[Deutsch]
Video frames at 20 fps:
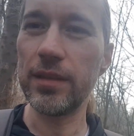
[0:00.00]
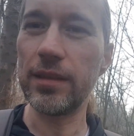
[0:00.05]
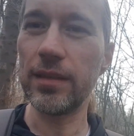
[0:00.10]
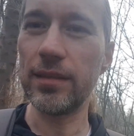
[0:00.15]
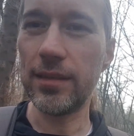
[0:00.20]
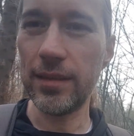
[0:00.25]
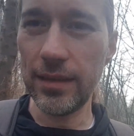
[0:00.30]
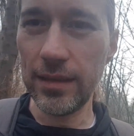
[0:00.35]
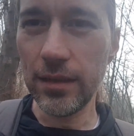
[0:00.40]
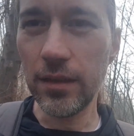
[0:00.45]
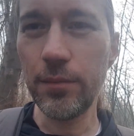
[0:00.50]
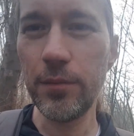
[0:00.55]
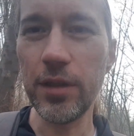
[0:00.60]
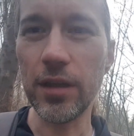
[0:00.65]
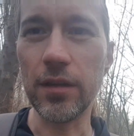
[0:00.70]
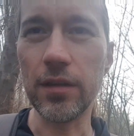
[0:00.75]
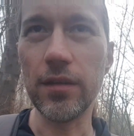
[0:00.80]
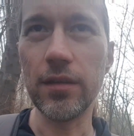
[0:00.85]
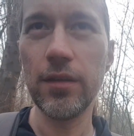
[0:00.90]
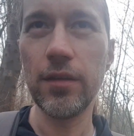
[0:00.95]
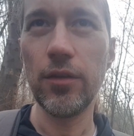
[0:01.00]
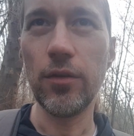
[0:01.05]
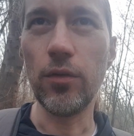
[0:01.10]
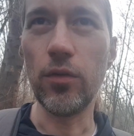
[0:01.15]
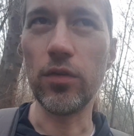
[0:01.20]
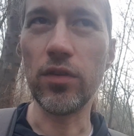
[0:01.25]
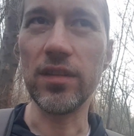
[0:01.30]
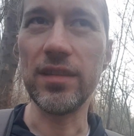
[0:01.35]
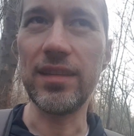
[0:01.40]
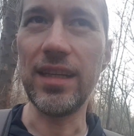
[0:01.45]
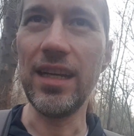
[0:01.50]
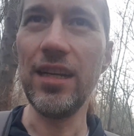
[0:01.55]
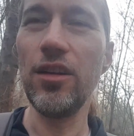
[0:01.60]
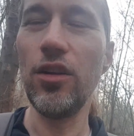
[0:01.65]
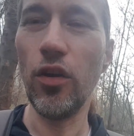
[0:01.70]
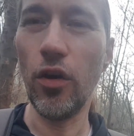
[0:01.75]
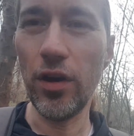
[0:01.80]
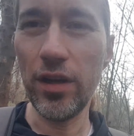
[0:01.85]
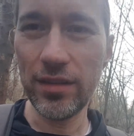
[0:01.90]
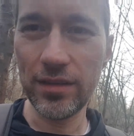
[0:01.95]
dass ihr mir oder den
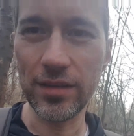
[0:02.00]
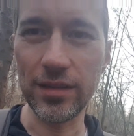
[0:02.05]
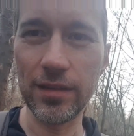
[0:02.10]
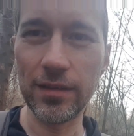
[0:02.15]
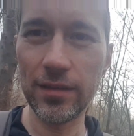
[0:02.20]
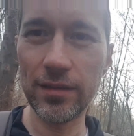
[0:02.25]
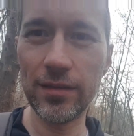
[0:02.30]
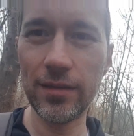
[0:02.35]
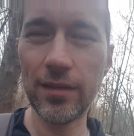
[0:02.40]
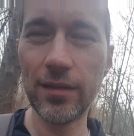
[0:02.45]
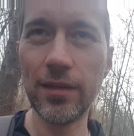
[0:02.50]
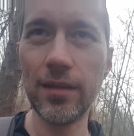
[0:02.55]
Leuten,